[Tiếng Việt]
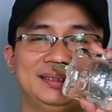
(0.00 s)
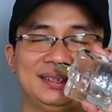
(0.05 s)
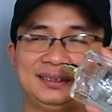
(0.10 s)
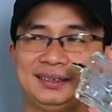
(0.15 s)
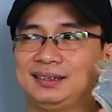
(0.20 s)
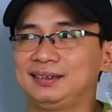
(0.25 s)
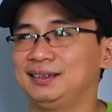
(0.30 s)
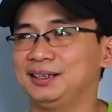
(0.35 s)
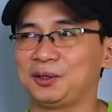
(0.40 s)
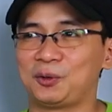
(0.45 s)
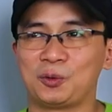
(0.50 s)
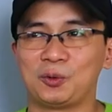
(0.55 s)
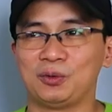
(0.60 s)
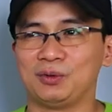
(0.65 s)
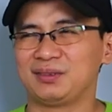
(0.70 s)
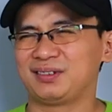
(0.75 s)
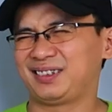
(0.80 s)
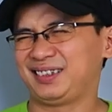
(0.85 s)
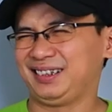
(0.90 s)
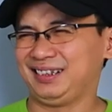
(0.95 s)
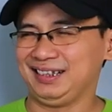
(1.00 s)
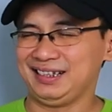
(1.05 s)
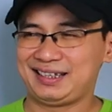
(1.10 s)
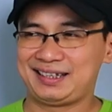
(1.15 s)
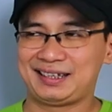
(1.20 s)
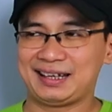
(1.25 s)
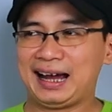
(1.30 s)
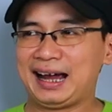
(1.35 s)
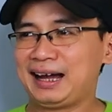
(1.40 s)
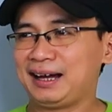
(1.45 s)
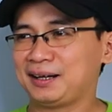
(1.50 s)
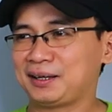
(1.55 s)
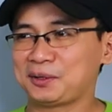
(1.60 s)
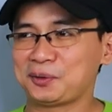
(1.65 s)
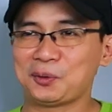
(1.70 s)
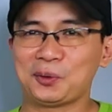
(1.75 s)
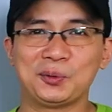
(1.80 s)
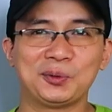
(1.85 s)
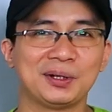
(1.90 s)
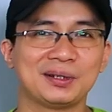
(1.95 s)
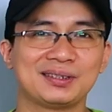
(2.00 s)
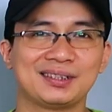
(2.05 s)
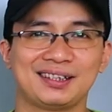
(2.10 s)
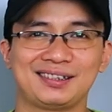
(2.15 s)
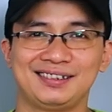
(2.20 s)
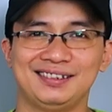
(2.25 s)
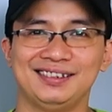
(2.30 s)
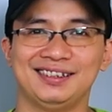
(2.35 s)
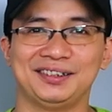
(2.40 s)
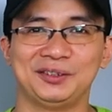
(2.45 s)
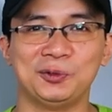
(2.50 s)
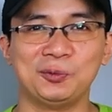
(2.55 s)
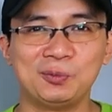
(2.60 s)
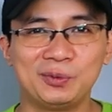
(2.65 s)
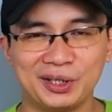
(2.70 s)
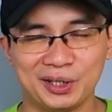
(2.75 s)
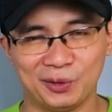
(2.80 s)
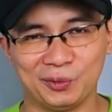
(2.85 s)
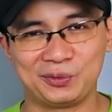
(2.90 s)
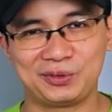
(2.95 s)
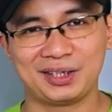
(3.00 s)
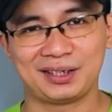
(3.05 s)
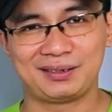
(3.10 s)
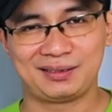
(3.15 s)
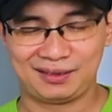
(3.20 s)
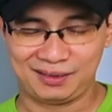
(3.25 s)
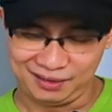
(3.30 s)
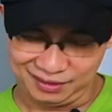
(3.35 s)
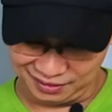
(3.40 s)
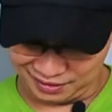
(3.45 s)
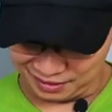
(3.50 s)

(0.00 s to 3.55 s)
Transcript: rất rất là sang nó rất rất là đúng kiểu chất